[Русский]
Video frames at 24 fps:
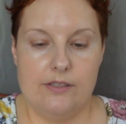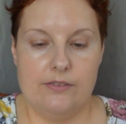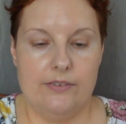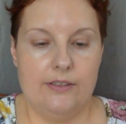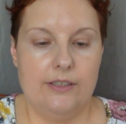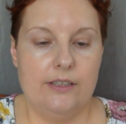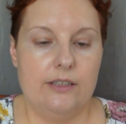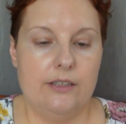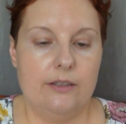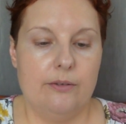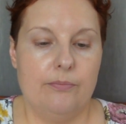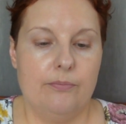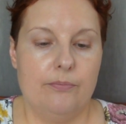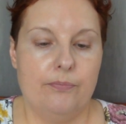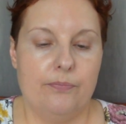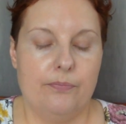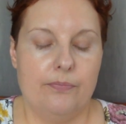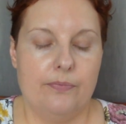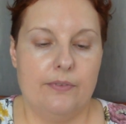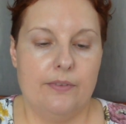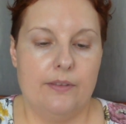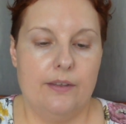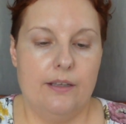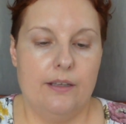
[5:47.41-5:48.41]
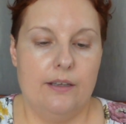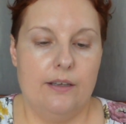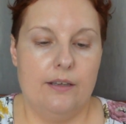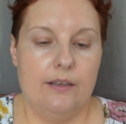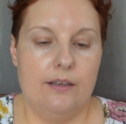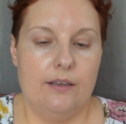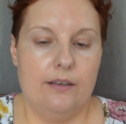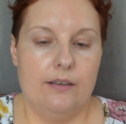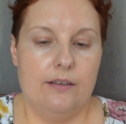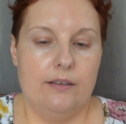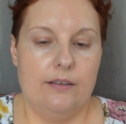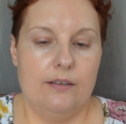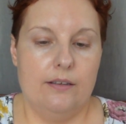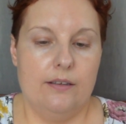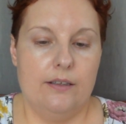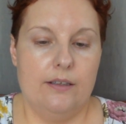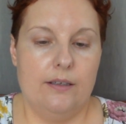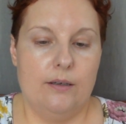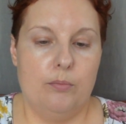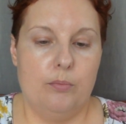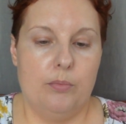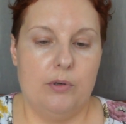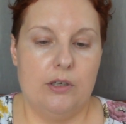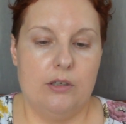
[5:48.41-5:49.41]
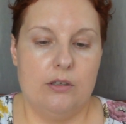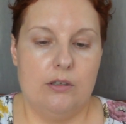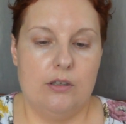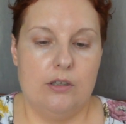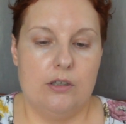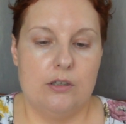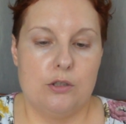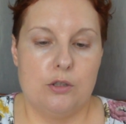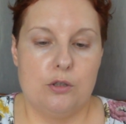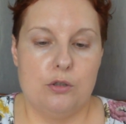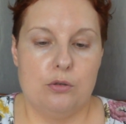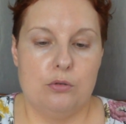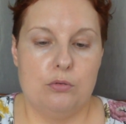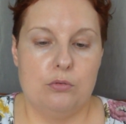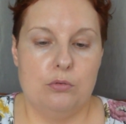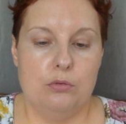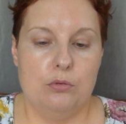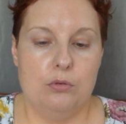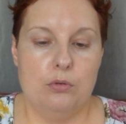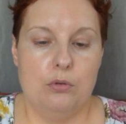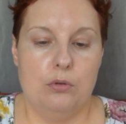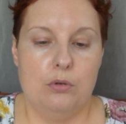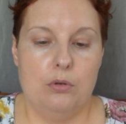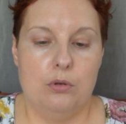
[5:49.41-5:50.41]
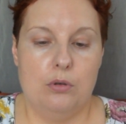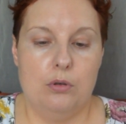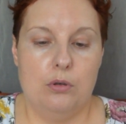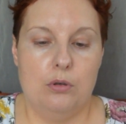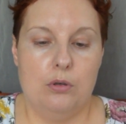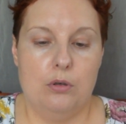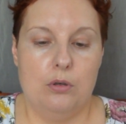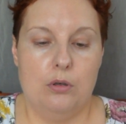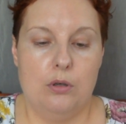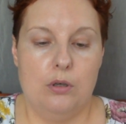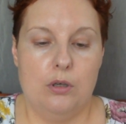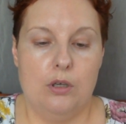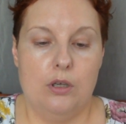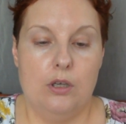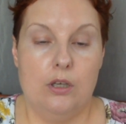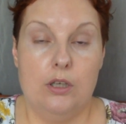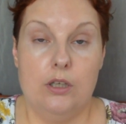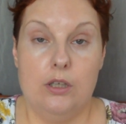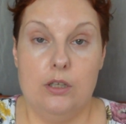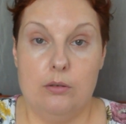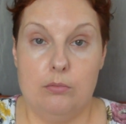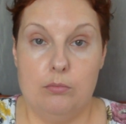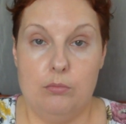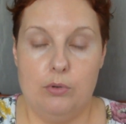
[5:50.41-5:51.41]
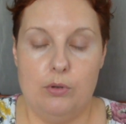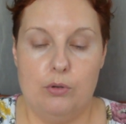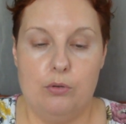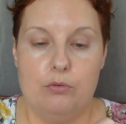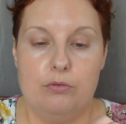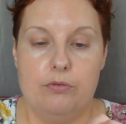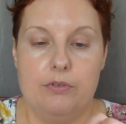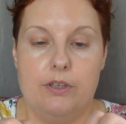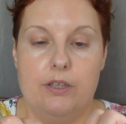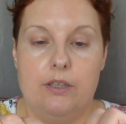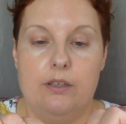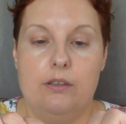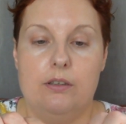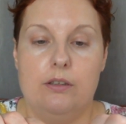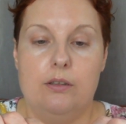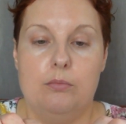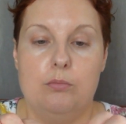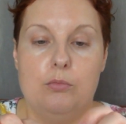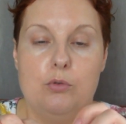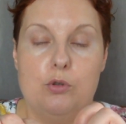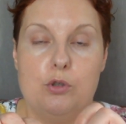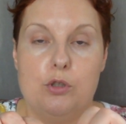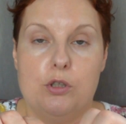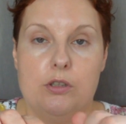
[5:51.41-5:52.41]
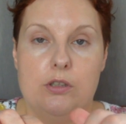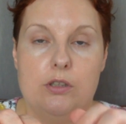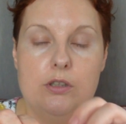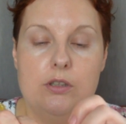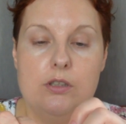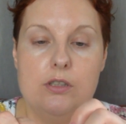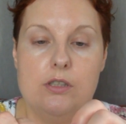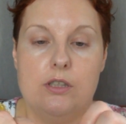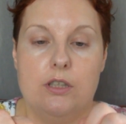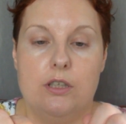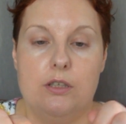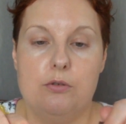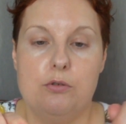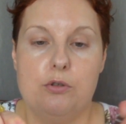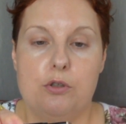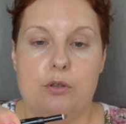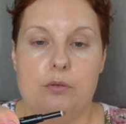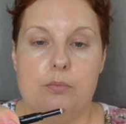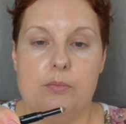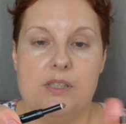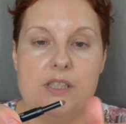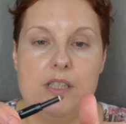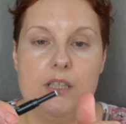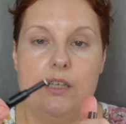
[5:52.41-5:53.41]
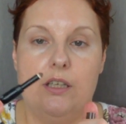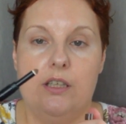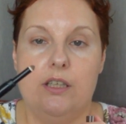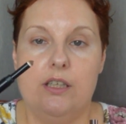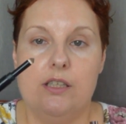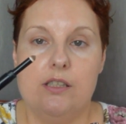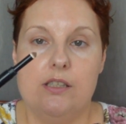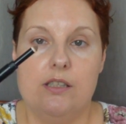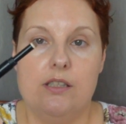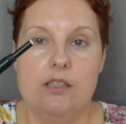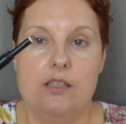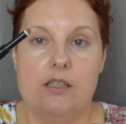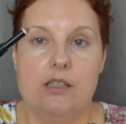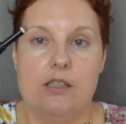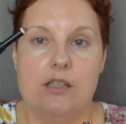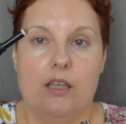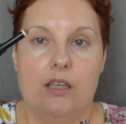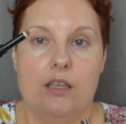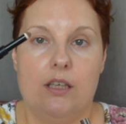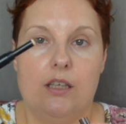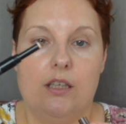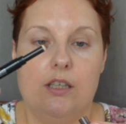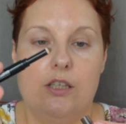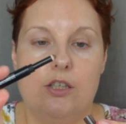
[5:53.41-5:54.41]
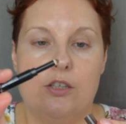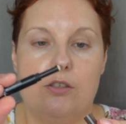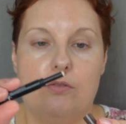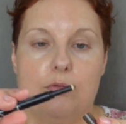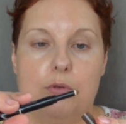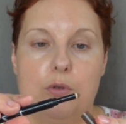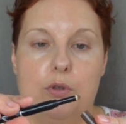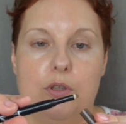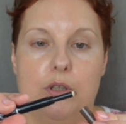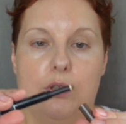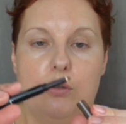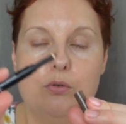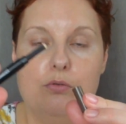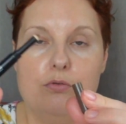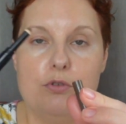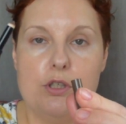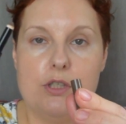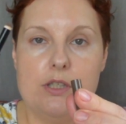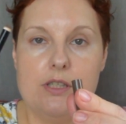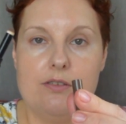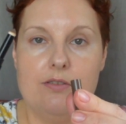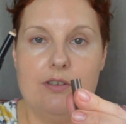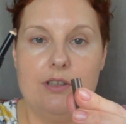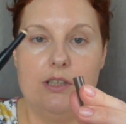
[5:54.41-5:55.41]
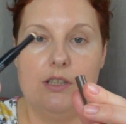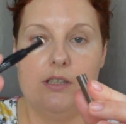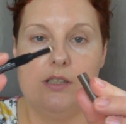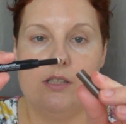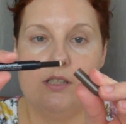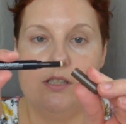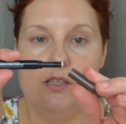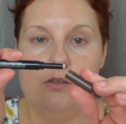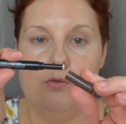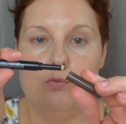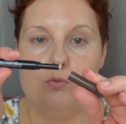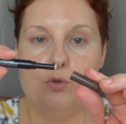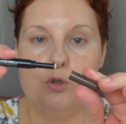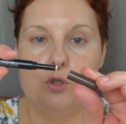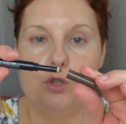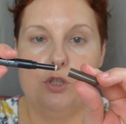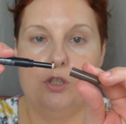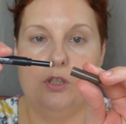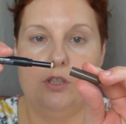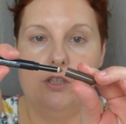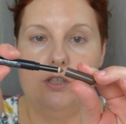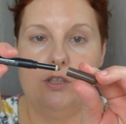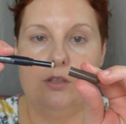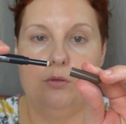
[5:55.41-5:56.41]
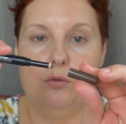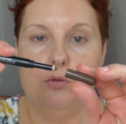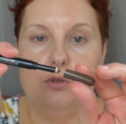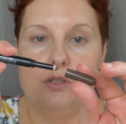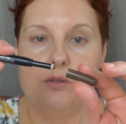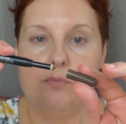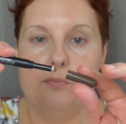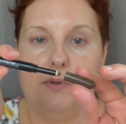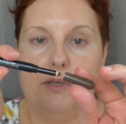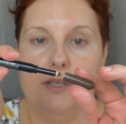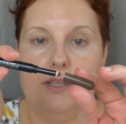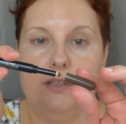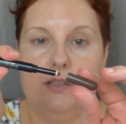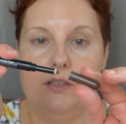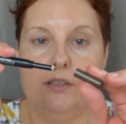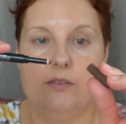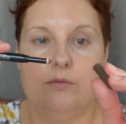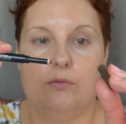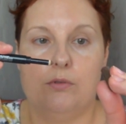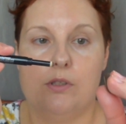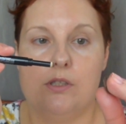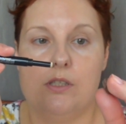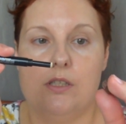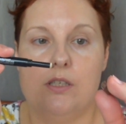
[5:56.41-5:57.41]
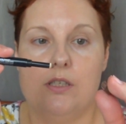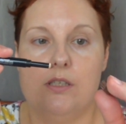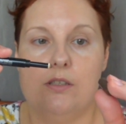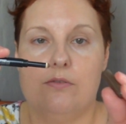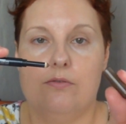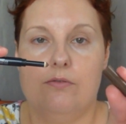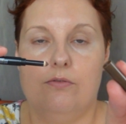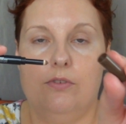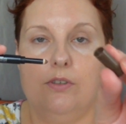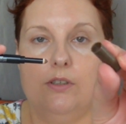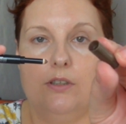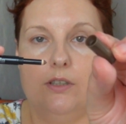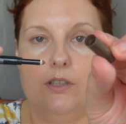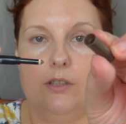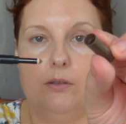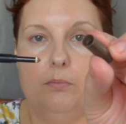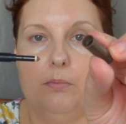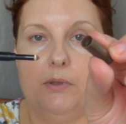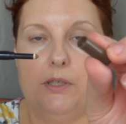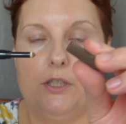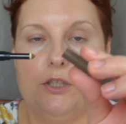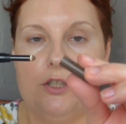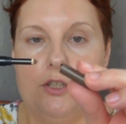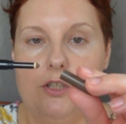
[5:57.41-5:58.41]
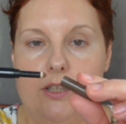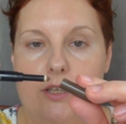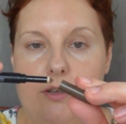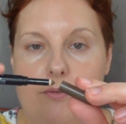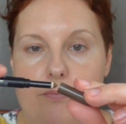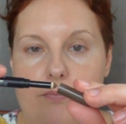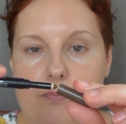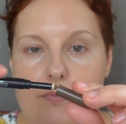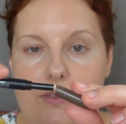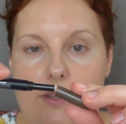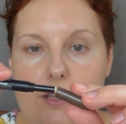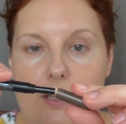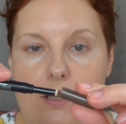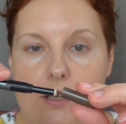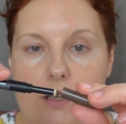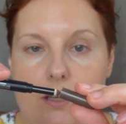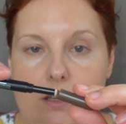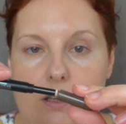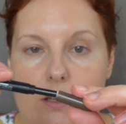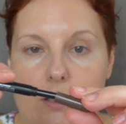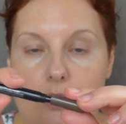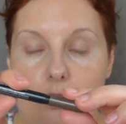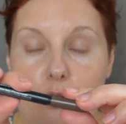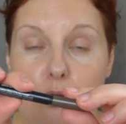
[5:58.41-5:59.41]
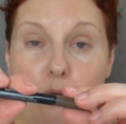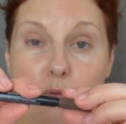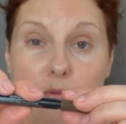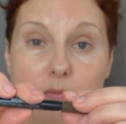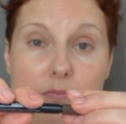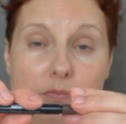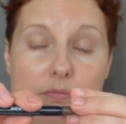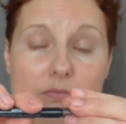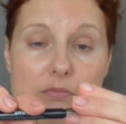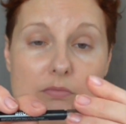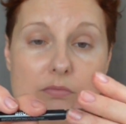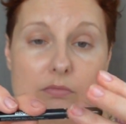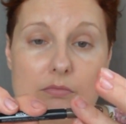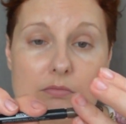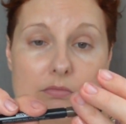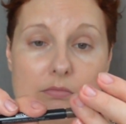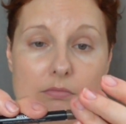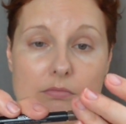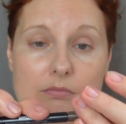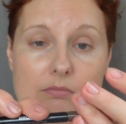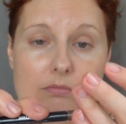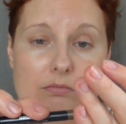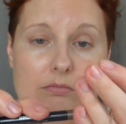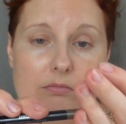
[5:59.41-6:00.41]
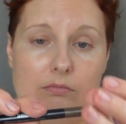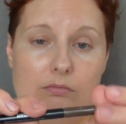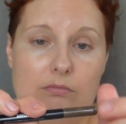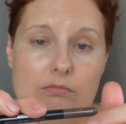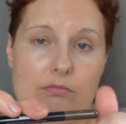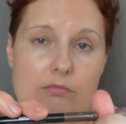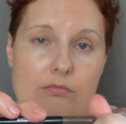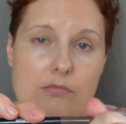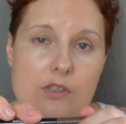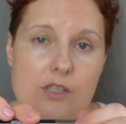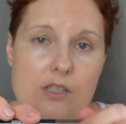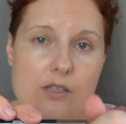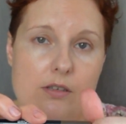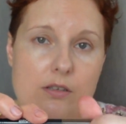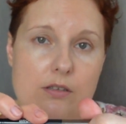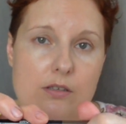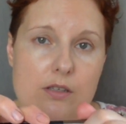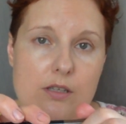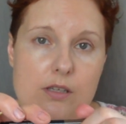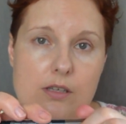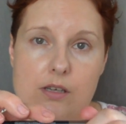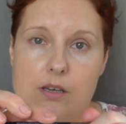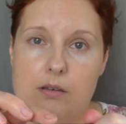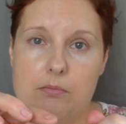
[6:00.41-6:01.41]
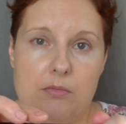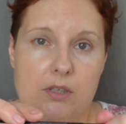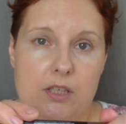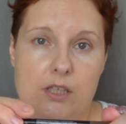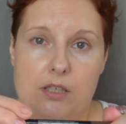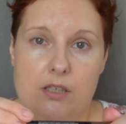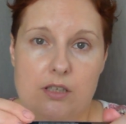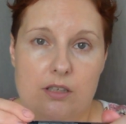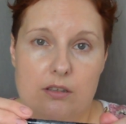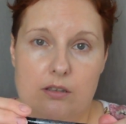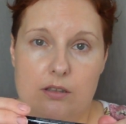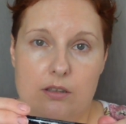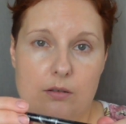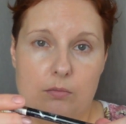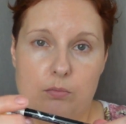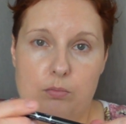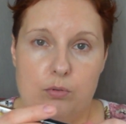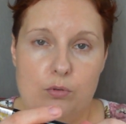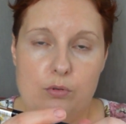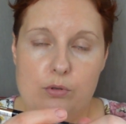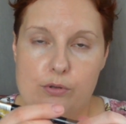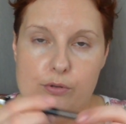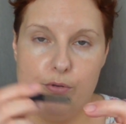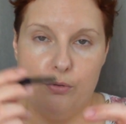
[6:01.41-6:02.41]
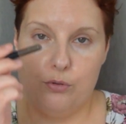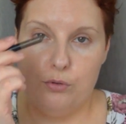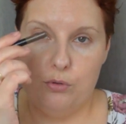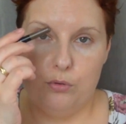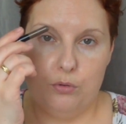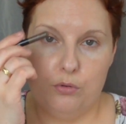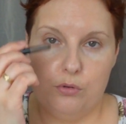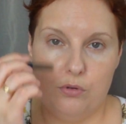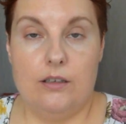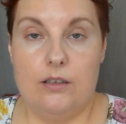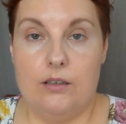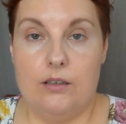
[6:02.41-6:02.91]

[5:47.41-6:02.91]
цвет. Я прокрашу им бровки немножко недостающих местах. И здесь такие же, вот такого же цвета тенюшечки, которые спрятаны вот здесь в колпачке. Ну, тенями я редко пользуюсь. То есть,